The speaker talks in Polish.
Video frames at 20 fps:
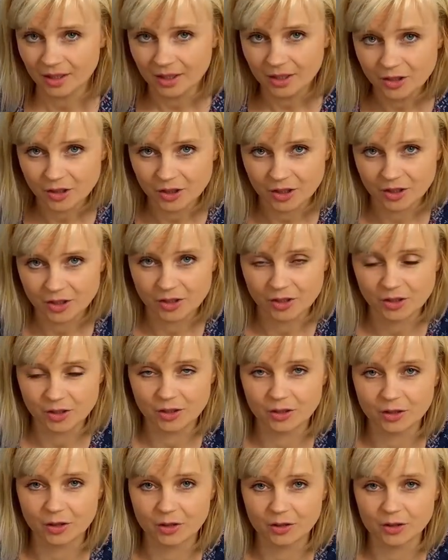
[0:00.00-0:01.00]
I trzecie
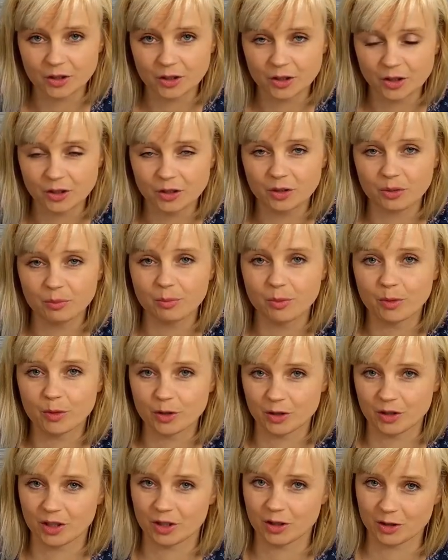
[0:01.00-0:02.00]
sito, sito
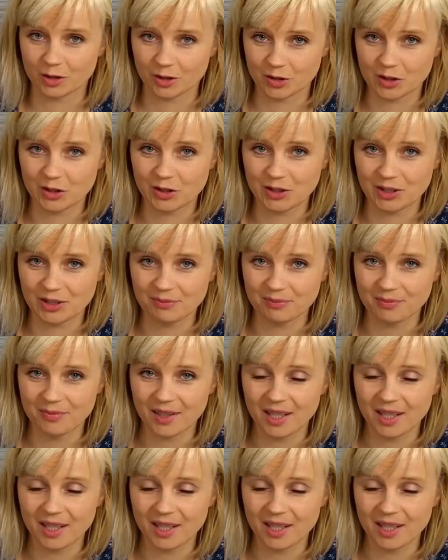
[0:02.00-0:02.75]
pożyteczności.